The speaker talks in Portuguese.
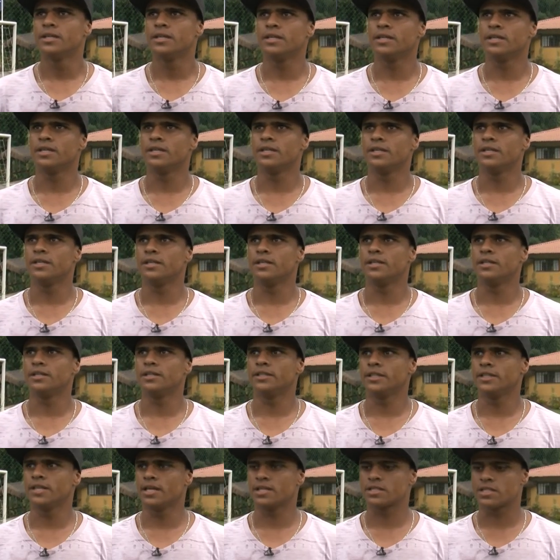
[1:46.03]
E,
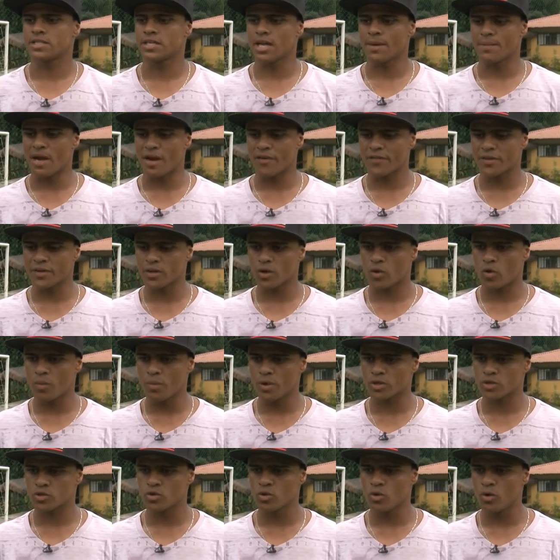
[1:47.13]
e assim a minha vida
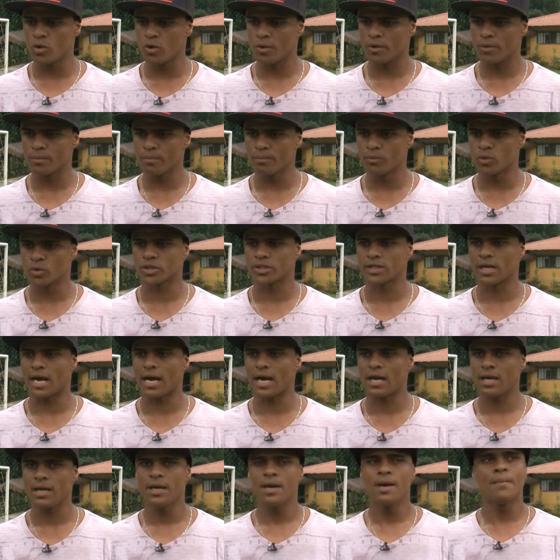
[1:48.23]
começou a
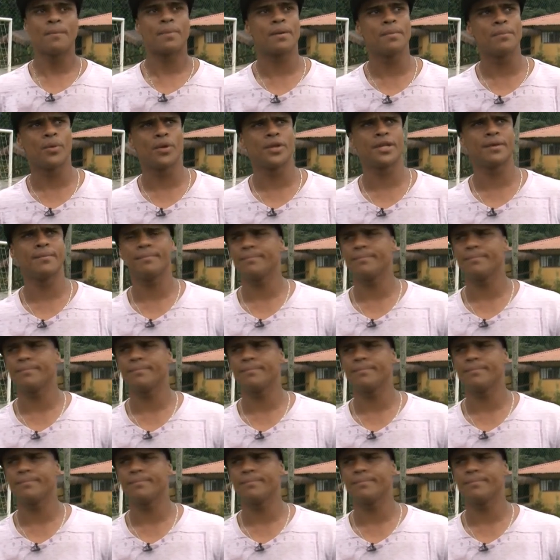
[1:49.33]
mudar para poder